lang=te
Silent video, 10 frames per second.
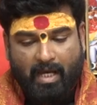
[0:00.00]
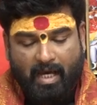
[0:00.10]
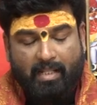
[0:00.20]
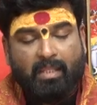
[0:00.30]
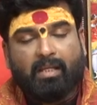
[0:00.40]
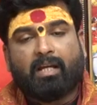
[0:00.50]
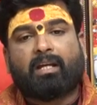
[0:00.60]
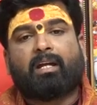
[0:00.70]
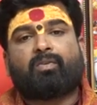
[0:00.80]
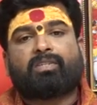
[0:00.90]

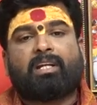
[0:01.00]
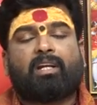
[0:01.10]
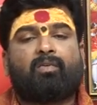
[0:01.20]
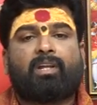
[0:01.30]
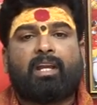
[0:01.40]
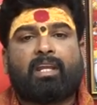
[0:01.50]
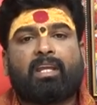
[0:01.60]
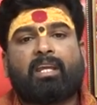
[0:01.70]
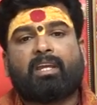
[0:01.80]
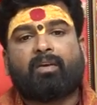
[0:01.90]
ఆర్థికంగాను సెటిల్
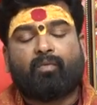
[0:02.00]
అవటానికి